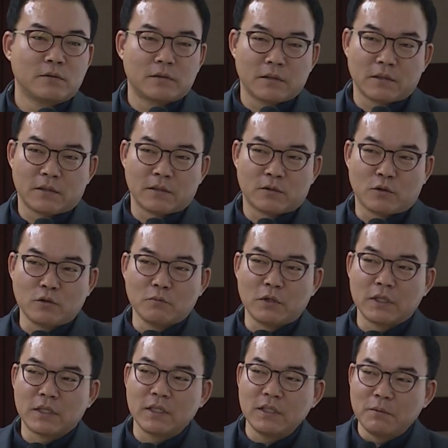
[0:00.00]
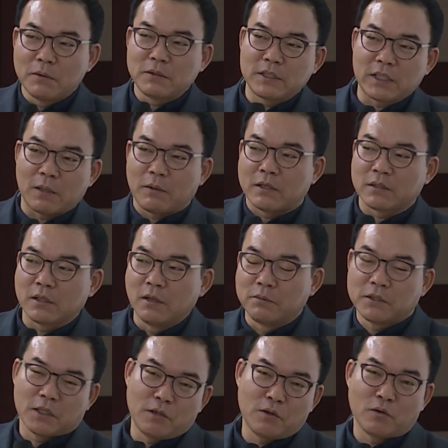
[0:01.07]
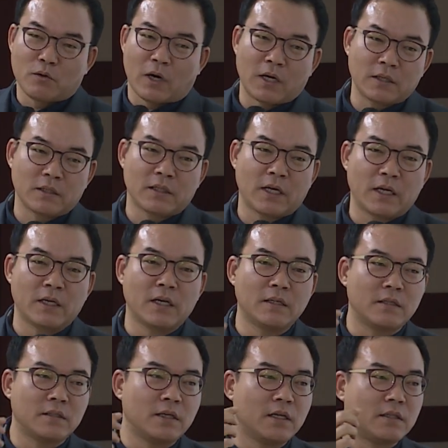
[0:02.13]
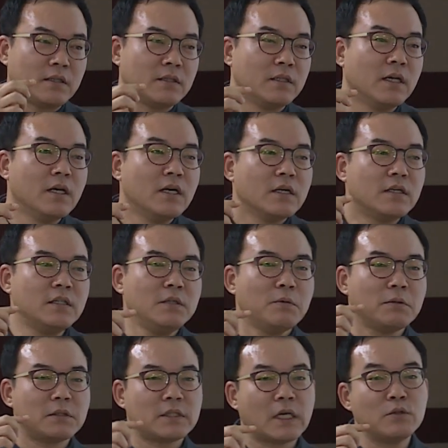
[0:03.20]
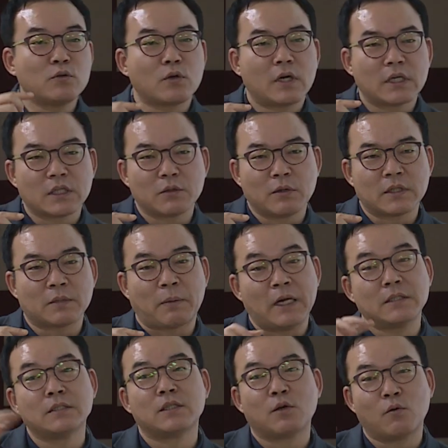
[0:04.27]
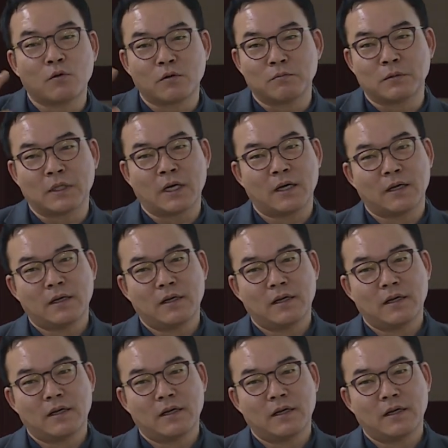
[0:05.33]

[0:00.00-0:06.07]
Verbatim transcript: 저 토종벌이 끊임없이 잡아서 없애려고 하는데 얘들은 끊임없이 생존하기 위해서 발전되어 온 겁니다.